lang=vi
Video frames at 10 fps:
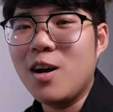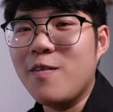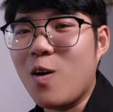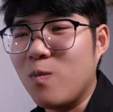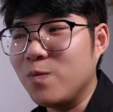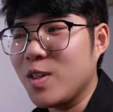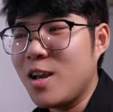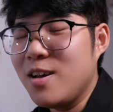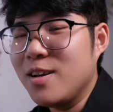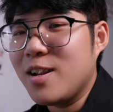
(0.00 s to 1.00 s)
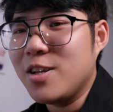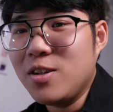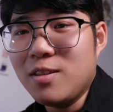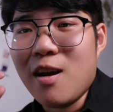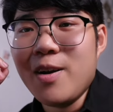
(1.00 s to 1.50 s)
thôi và cũng để
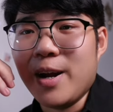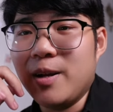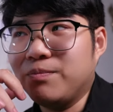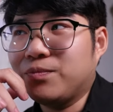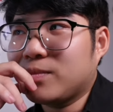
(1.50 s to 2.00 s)
chứng tỏ rằng á